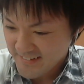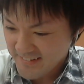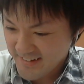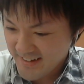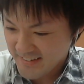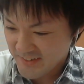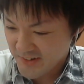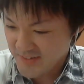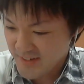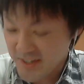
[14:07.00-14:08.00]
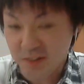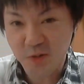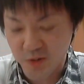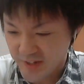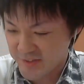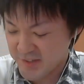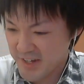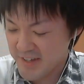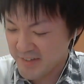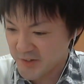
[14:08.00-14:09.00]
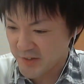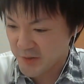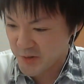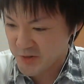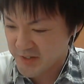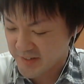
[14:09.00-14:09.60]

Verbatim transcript: さあどんな結構ね使えそうな能力